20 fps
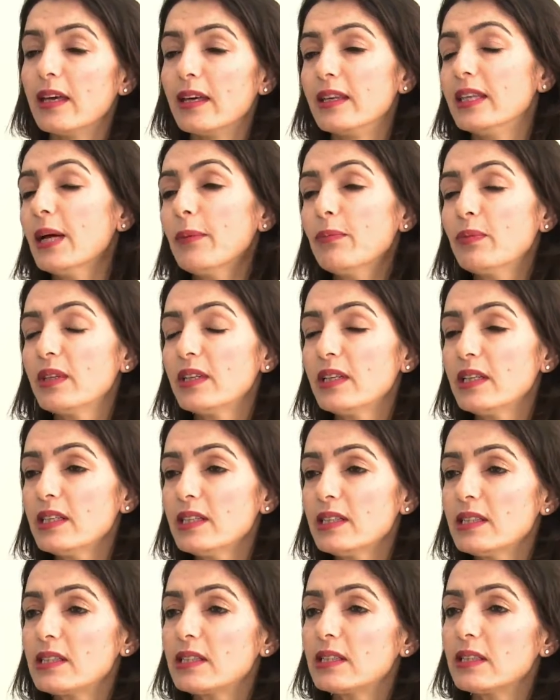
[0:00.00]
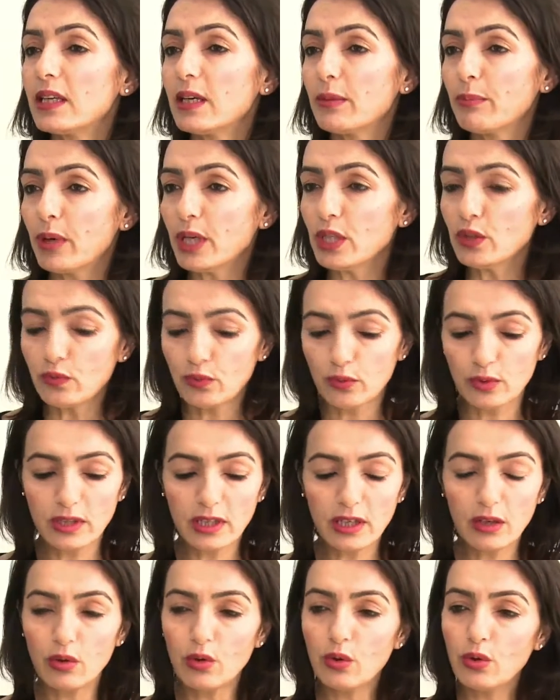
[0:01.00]
Yaptığınız
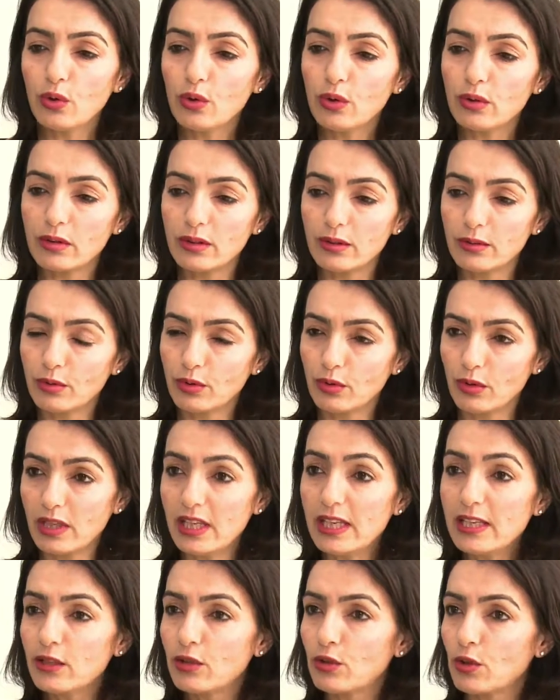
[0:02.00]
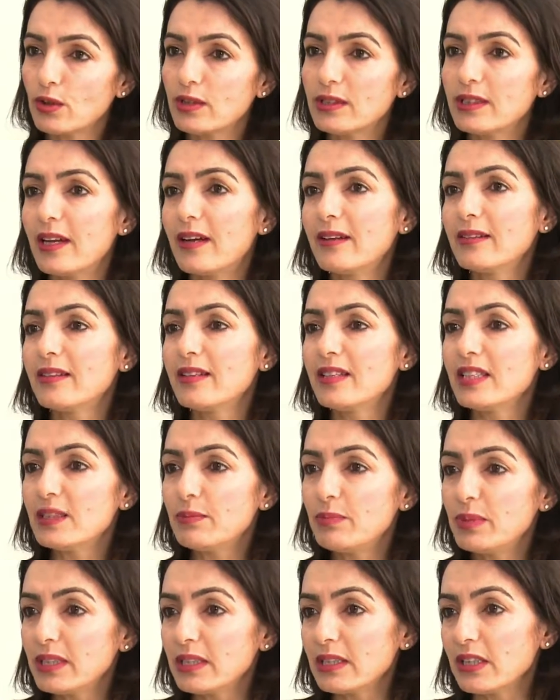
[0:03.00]
başvuruda o ilk
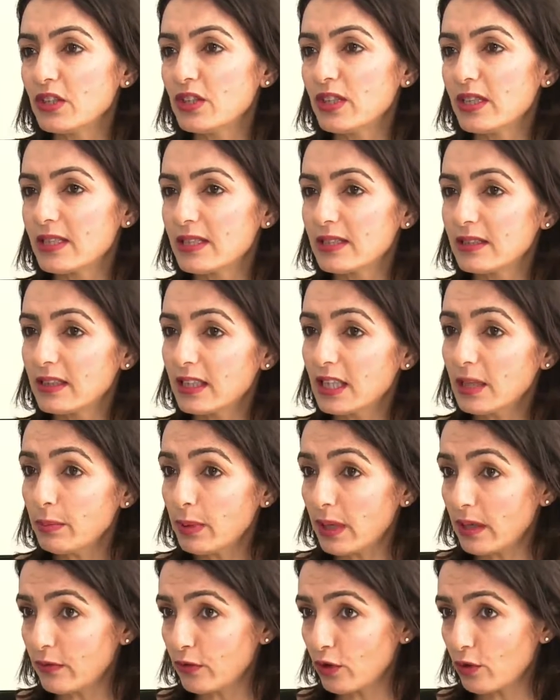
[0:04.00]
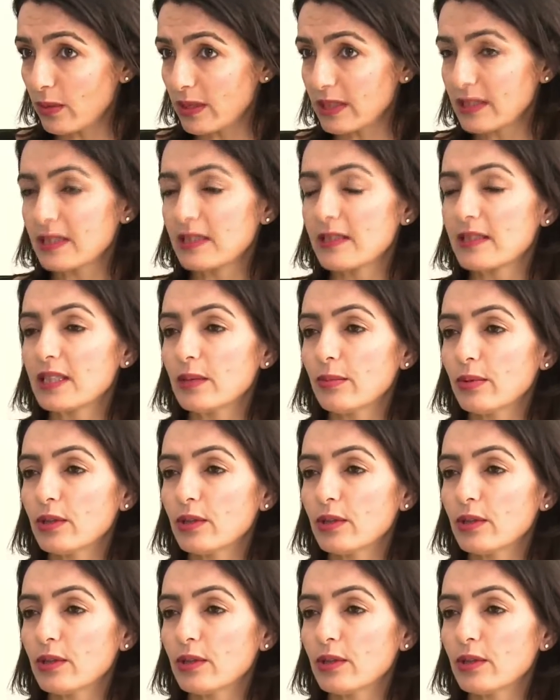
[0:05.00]
gösterdiğiniz bir yıl içerisindeki performansınıza